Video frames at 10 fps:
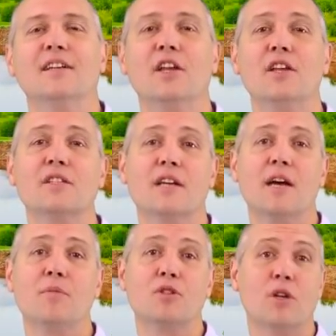Для
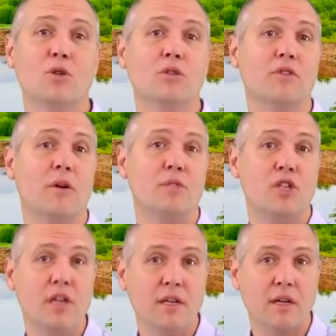языка международного
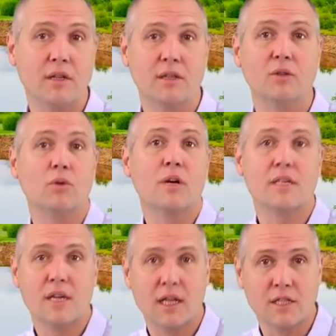общения, ну,
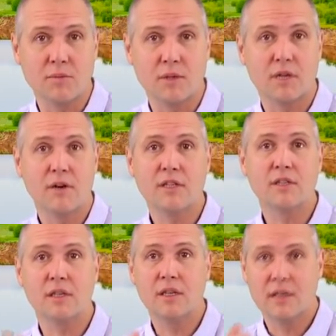казалось бы,
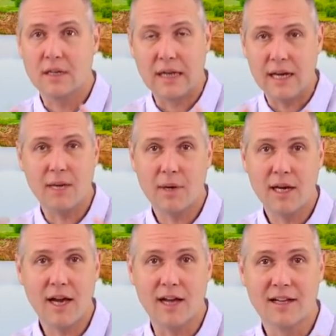хватит и
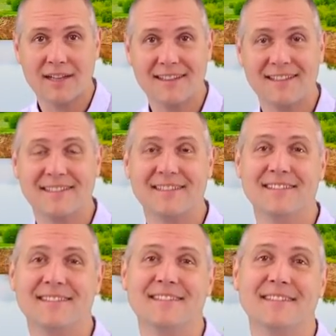каля-маля.
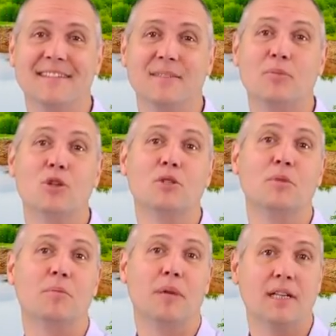Может
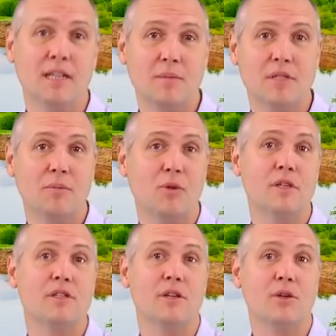быть, понадобится и
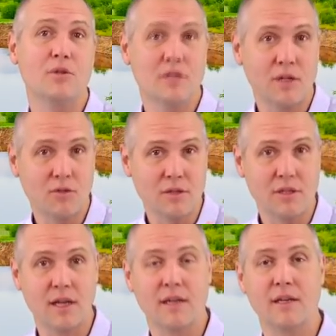более серьезное его
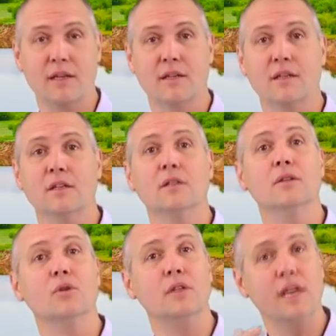знание.
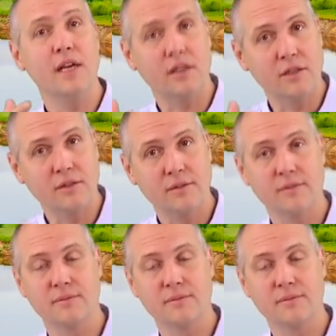Но нет.